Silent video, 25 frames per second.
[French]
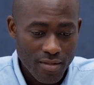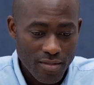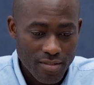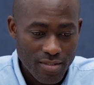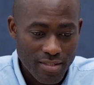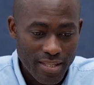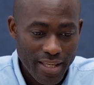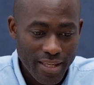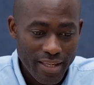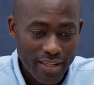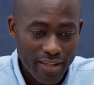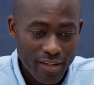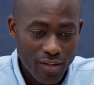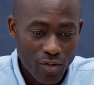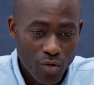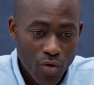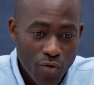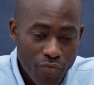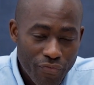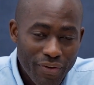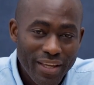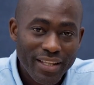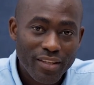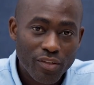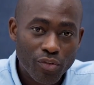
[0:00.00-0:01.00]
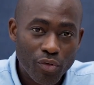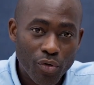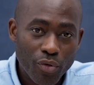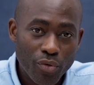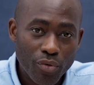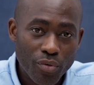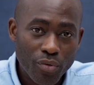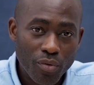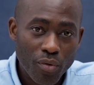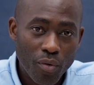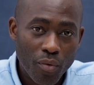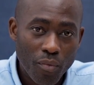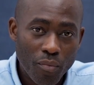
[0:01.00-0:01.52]
c'est le fait
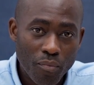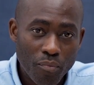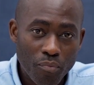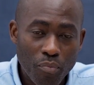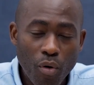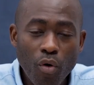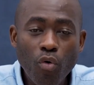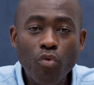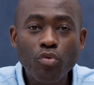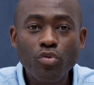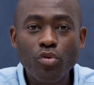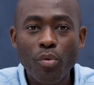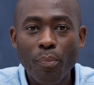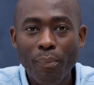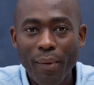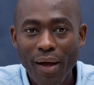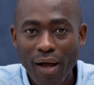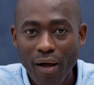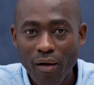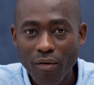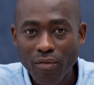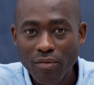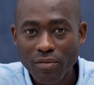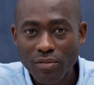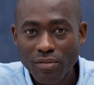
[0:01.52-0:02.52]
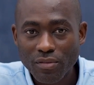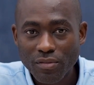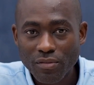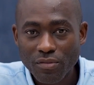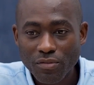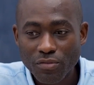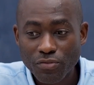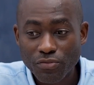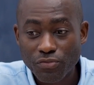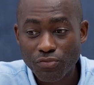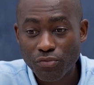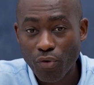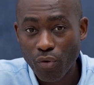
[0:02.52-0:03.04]
que beaucoup de parents
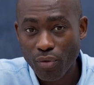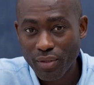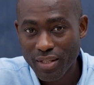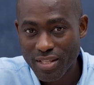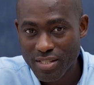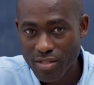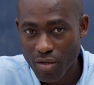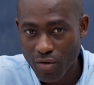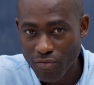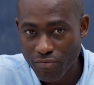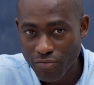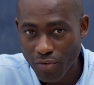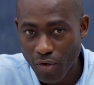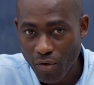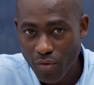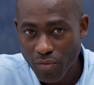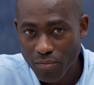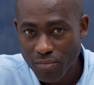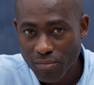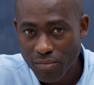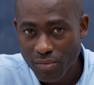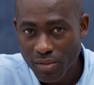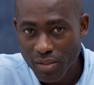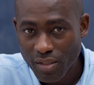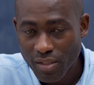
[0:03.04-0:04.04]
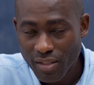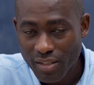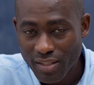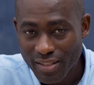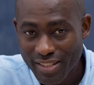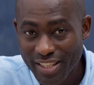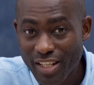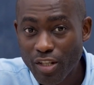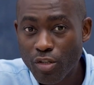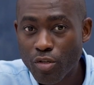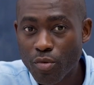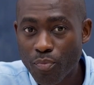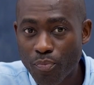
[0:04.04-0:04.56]
font des enfants
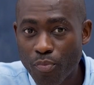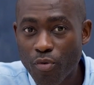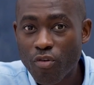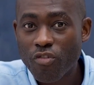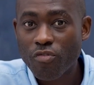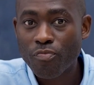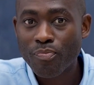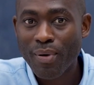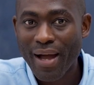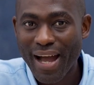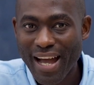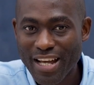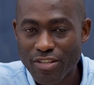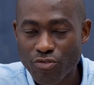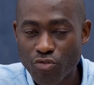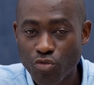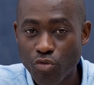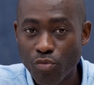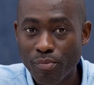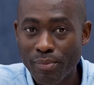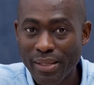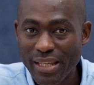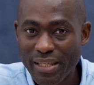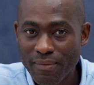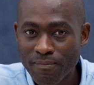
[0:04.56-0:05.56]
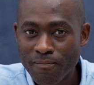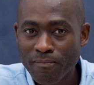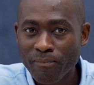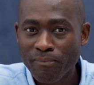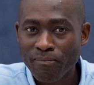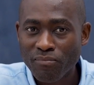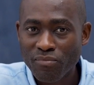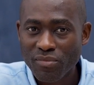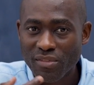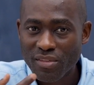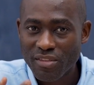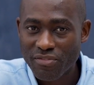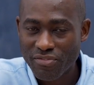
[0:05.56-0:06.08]
qu'ils ne peuvent pas assumer
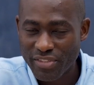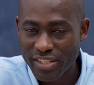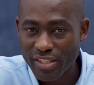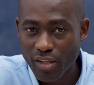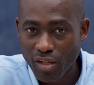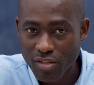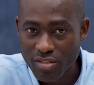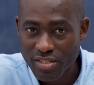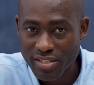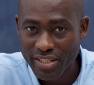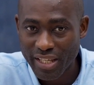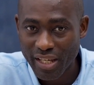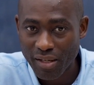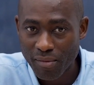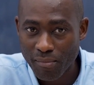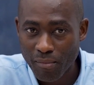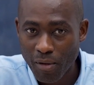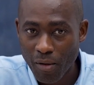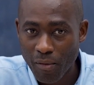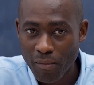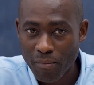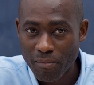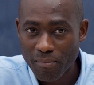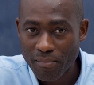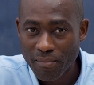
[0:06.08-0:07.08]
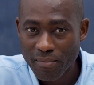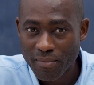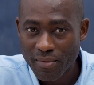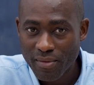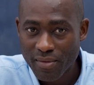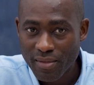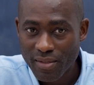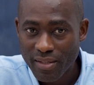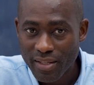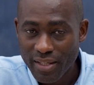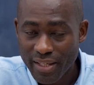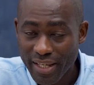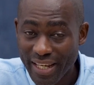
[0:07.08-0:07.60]
financièrement.
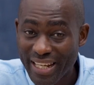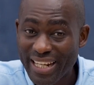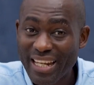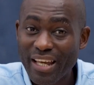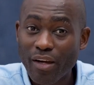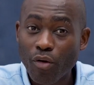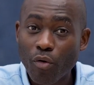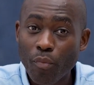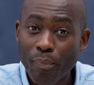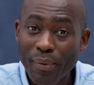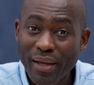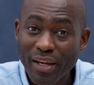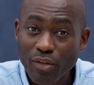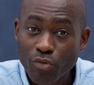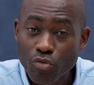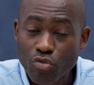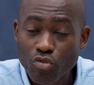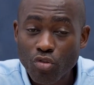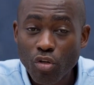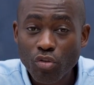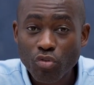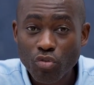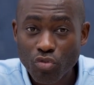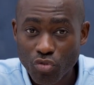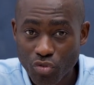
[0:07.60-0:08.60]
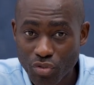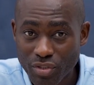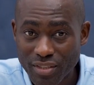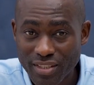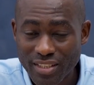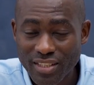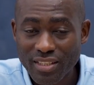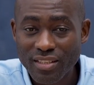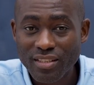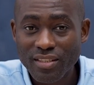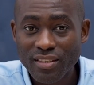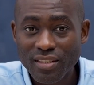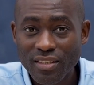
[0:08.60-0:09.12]
Et les répercussions de
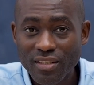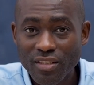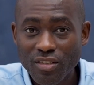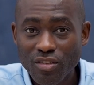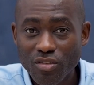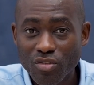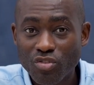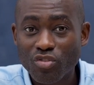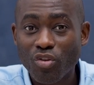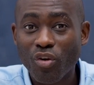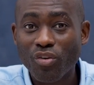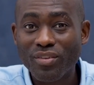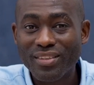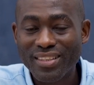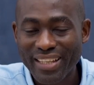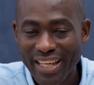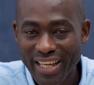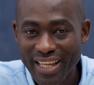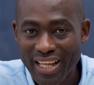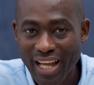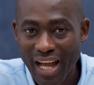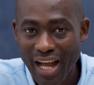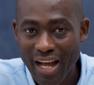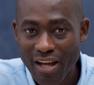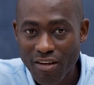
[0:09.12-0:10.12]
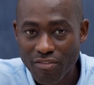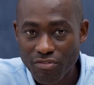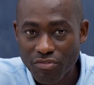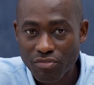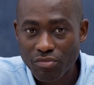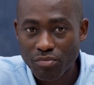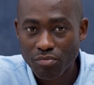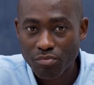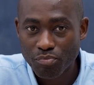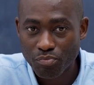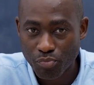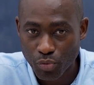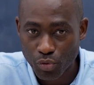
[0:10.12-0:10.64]
ceci sont très graves
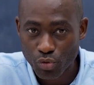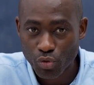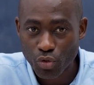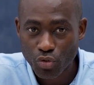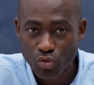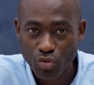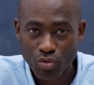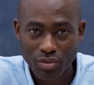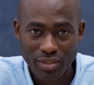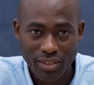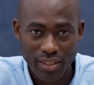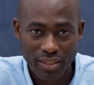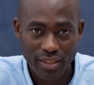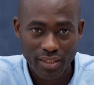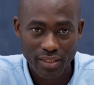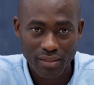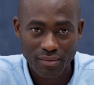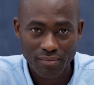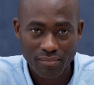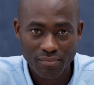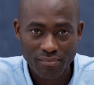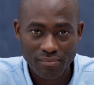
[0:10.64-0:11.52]
pour nos sociétés.